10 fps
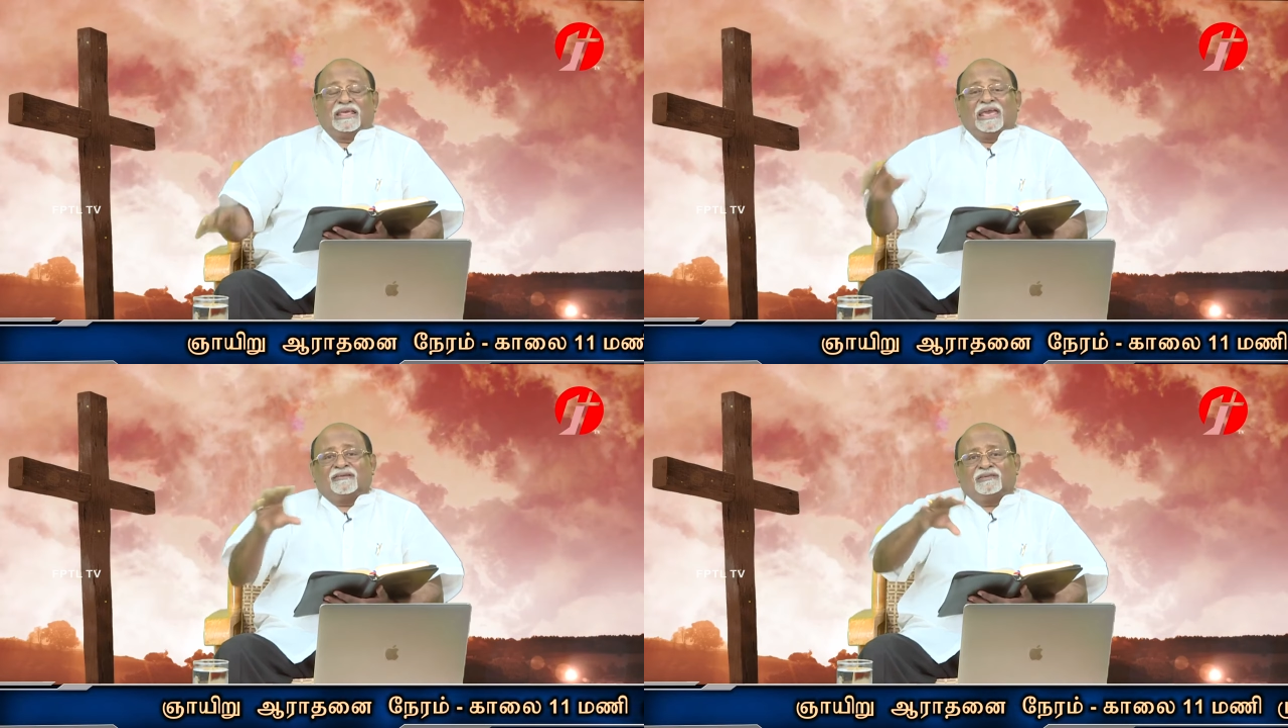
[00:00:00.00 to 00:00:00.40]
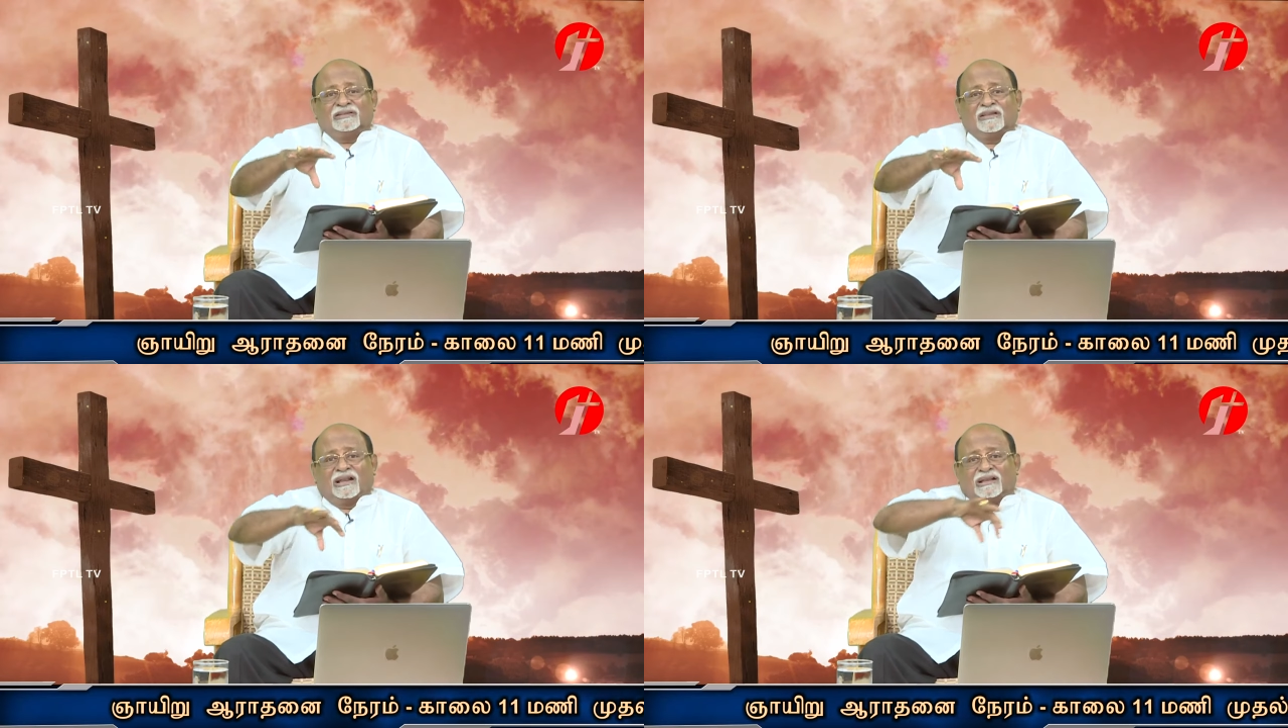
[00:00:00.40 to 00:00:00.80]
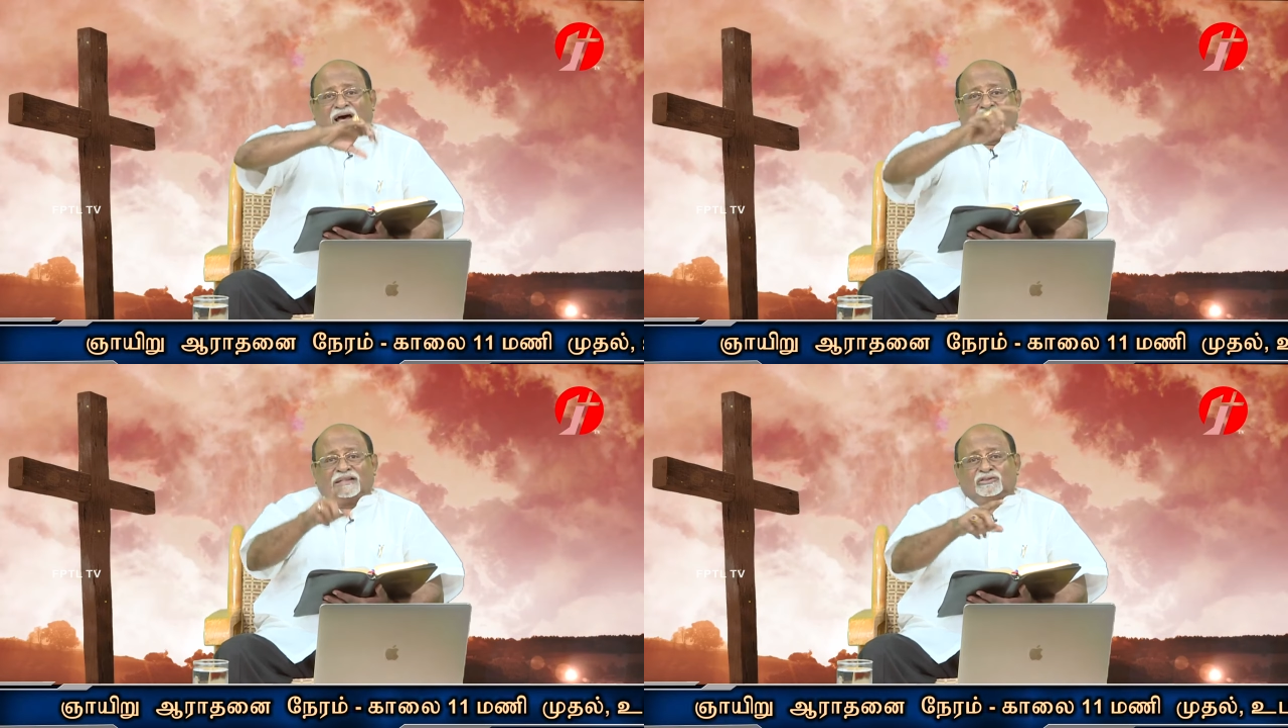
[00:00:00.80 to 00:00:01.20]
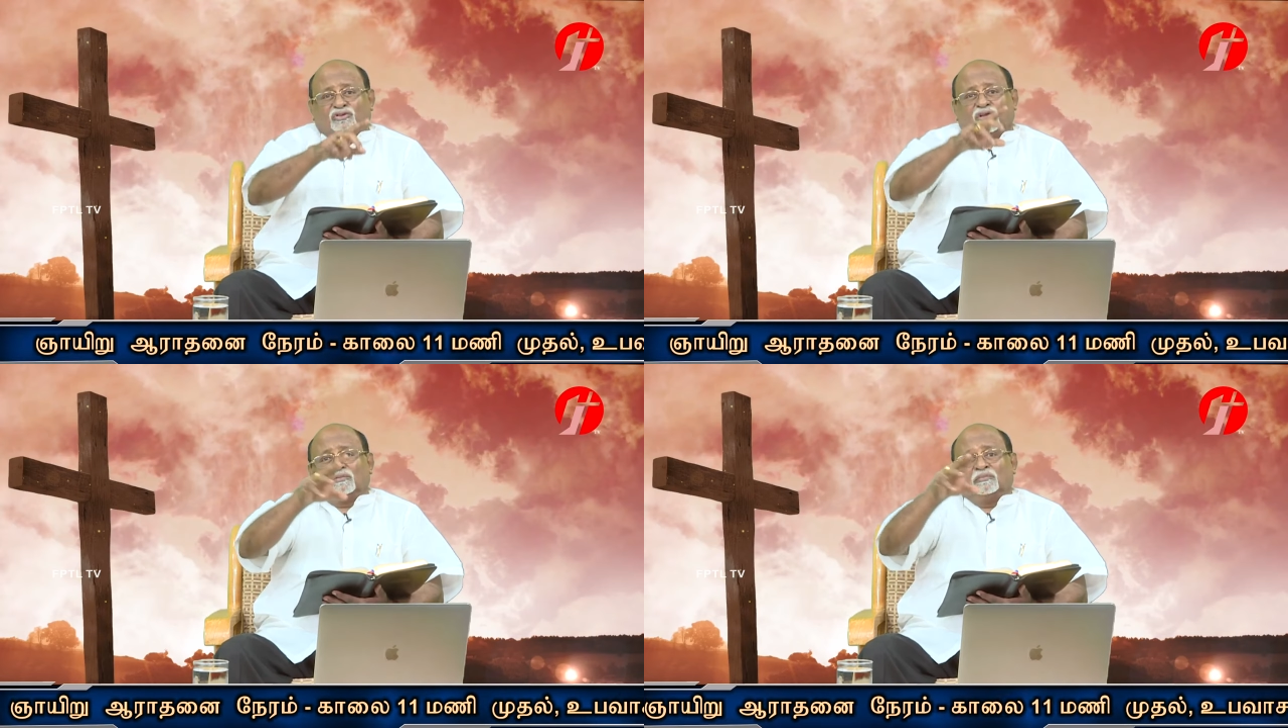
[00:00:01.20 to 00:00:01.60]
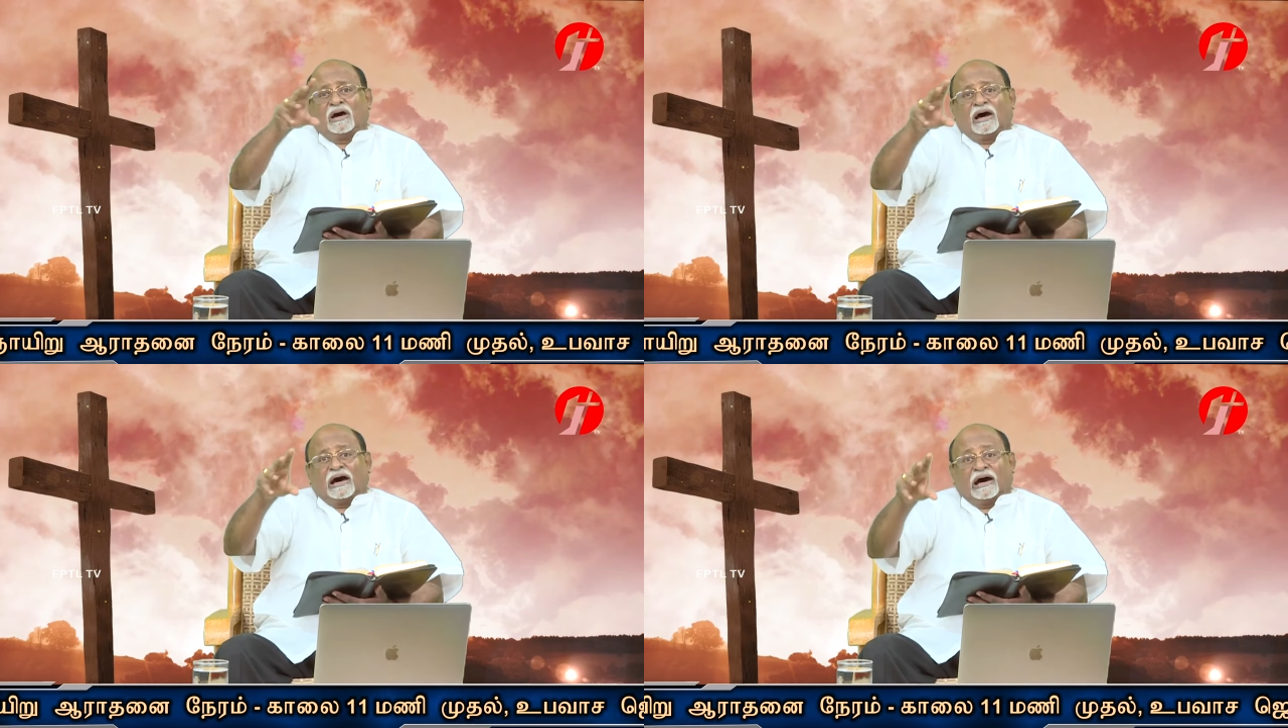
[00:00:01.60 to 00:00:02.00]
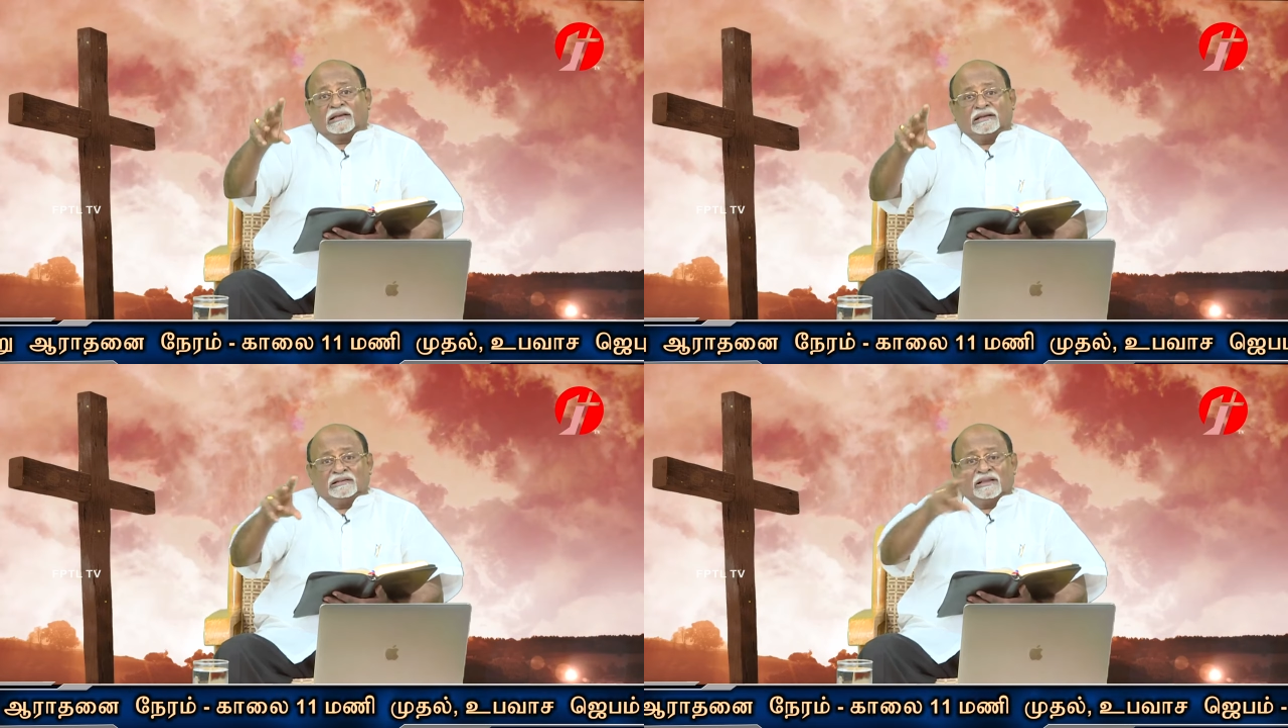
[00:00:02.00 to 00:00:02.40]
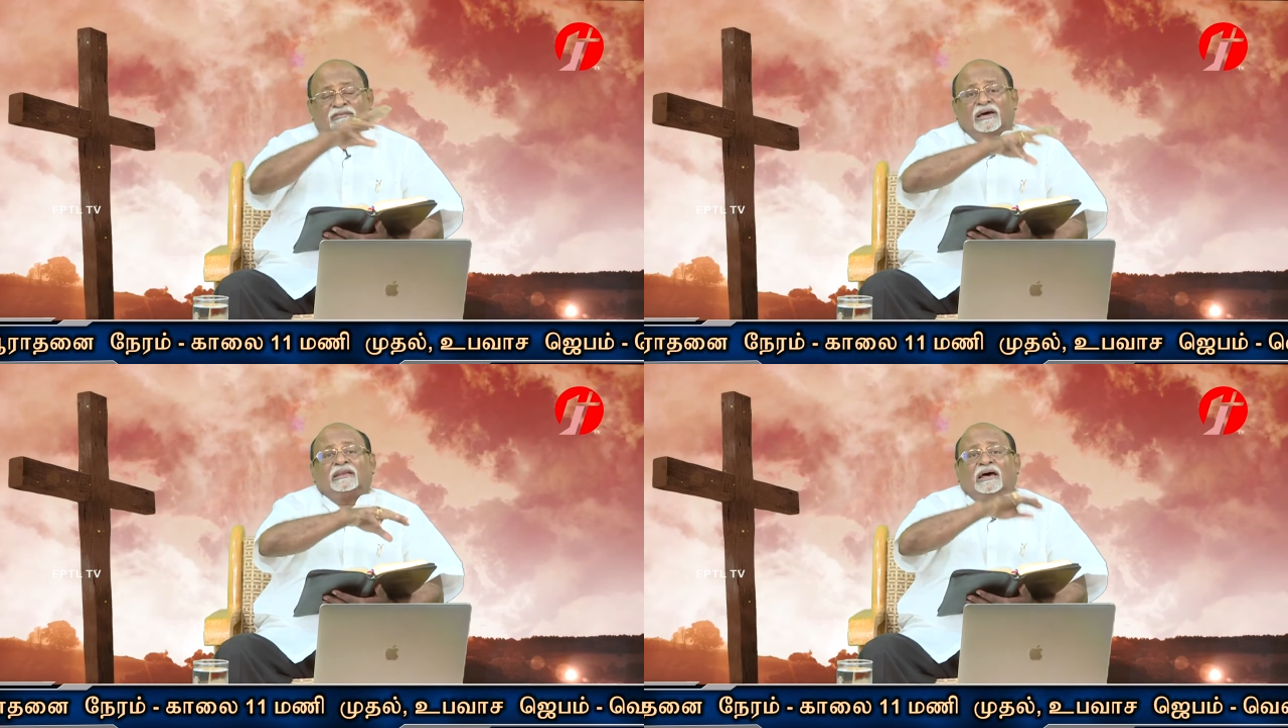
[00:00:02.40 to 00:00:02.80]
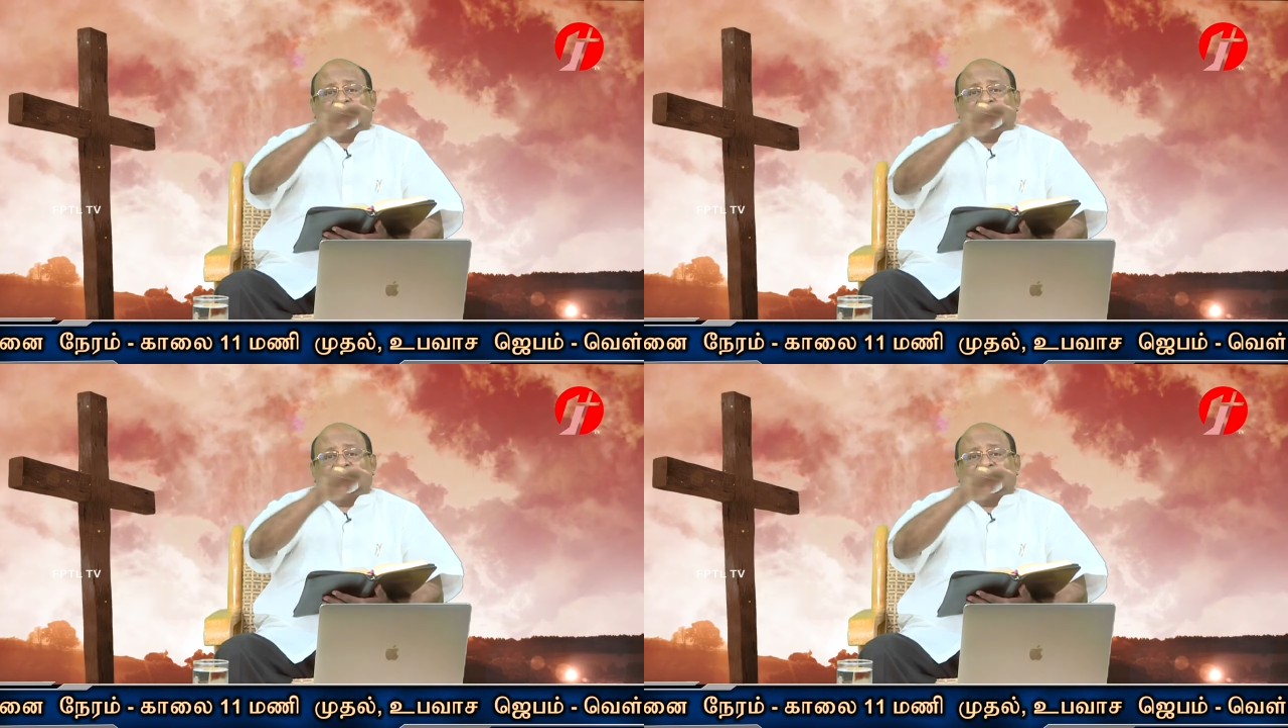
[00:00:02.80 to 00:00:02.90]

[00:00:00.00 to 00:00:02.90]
தேவன்தான் அனைத்தையும் அறிந்தவர்